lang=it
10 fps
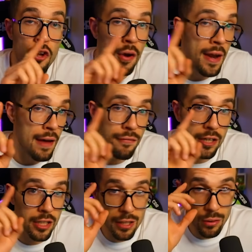Non è
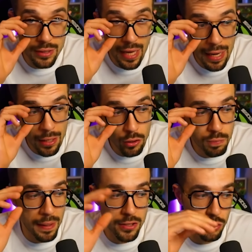facile da usare, io
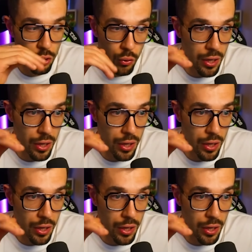spesso lo